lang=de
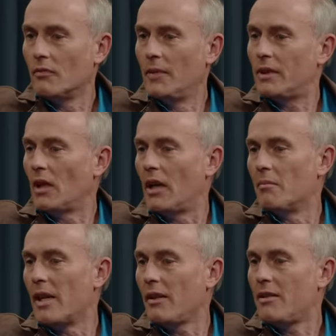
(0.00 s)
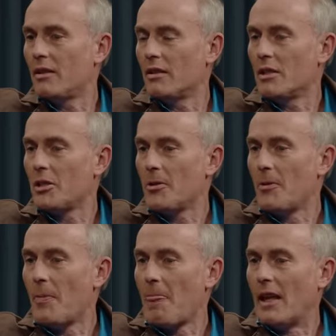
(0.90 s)
mit einem Mädchen,
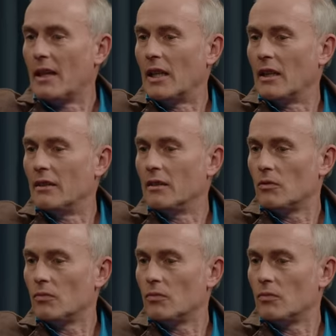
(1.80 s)
dann,